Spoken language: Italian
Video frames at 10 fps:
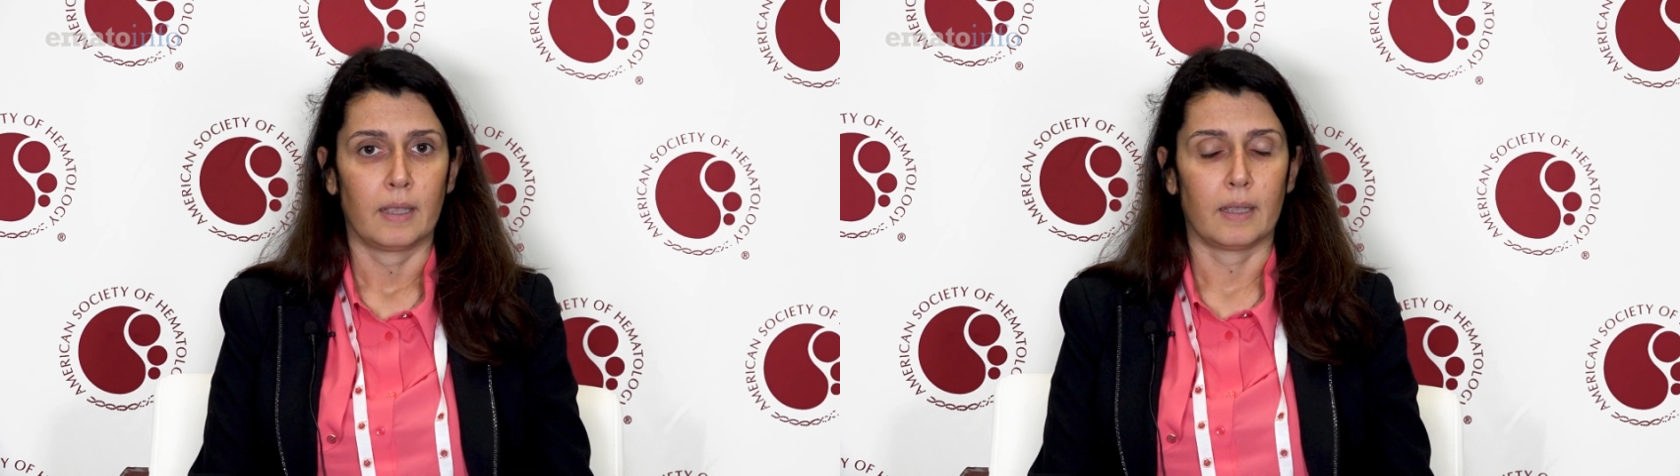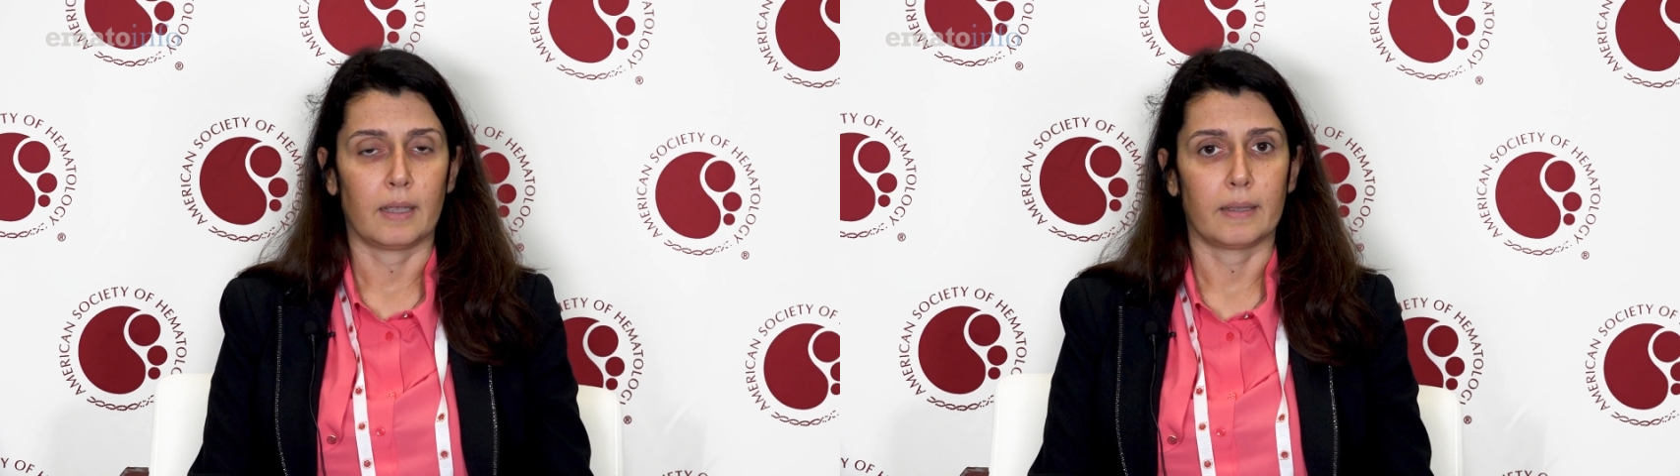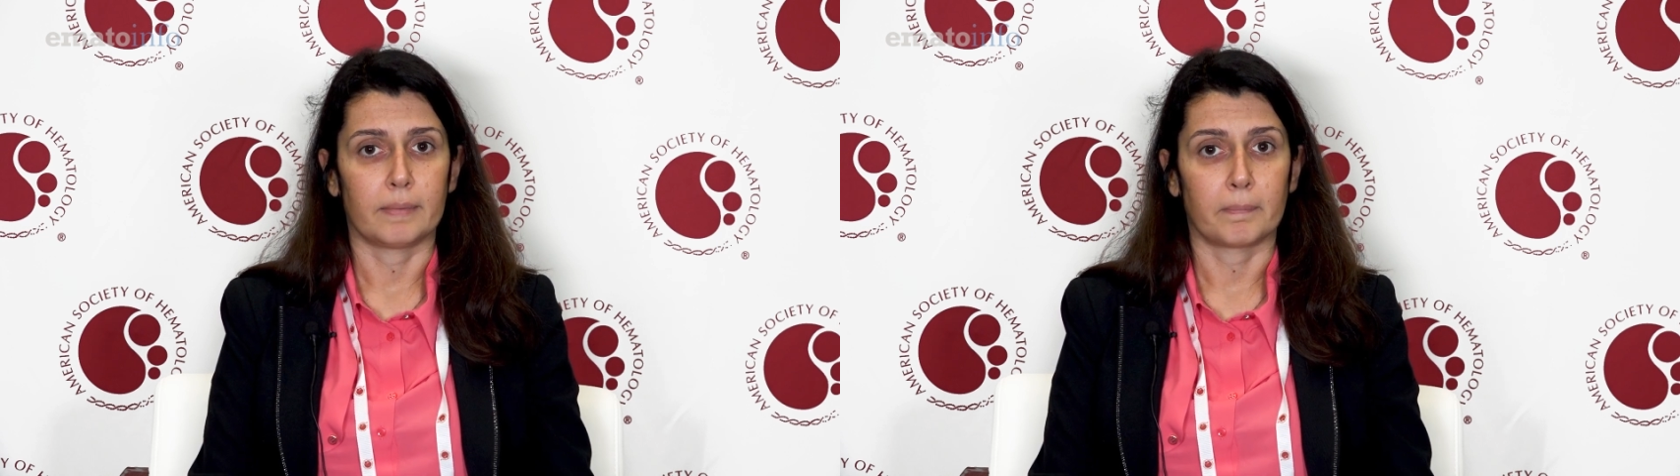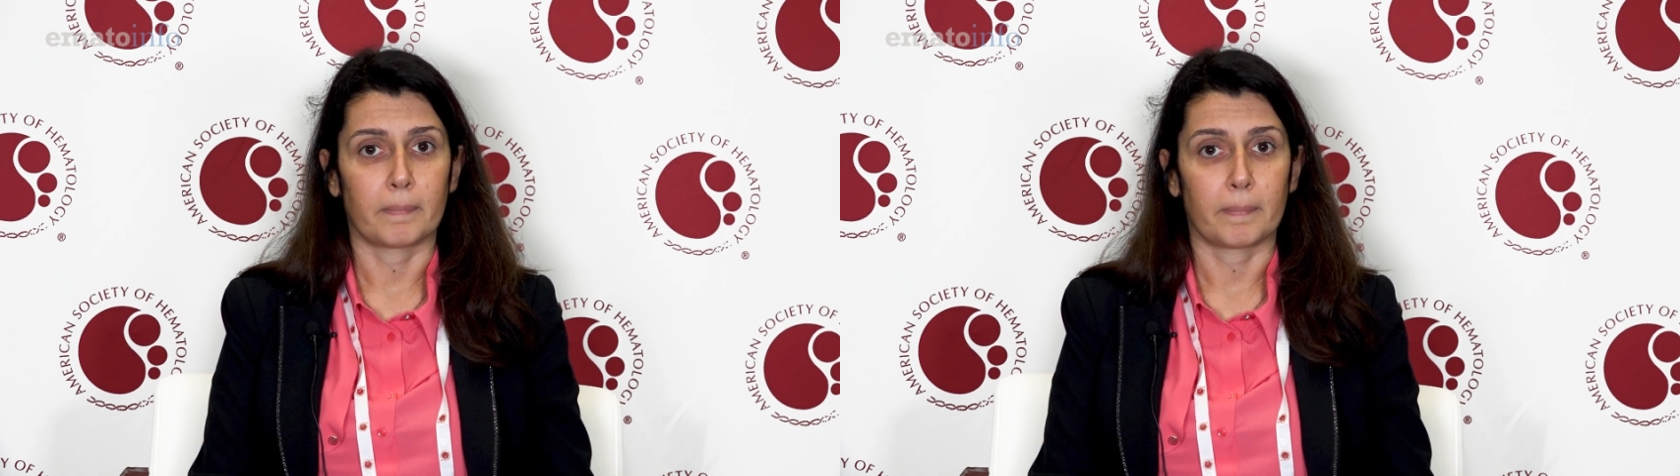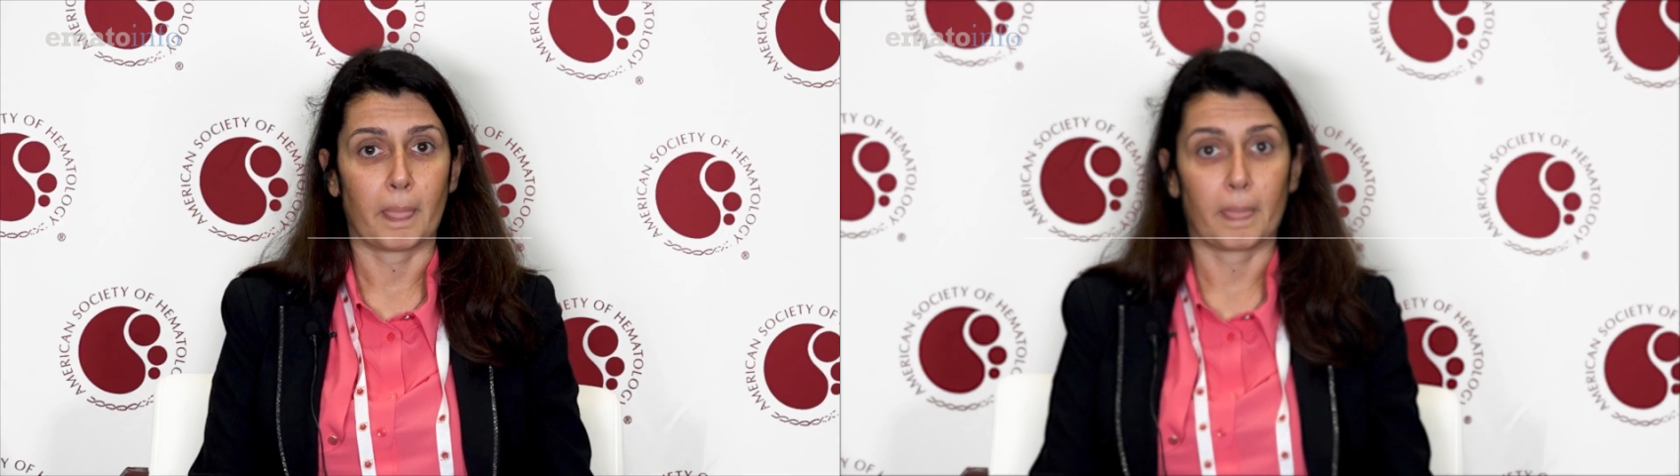
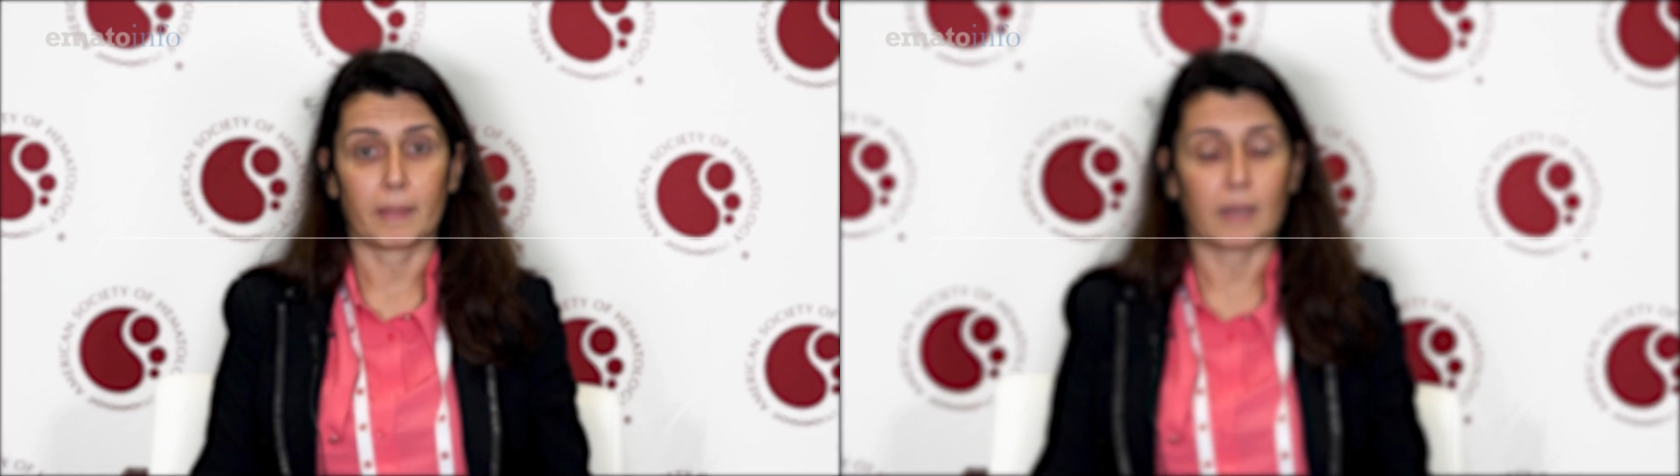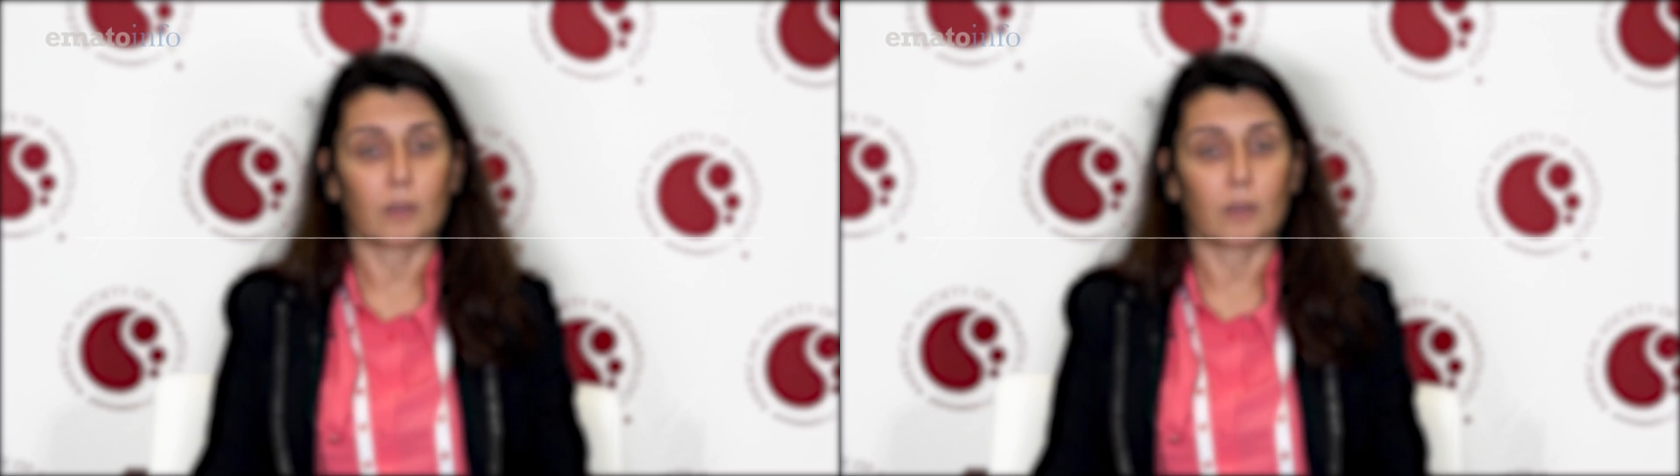Ehm, gli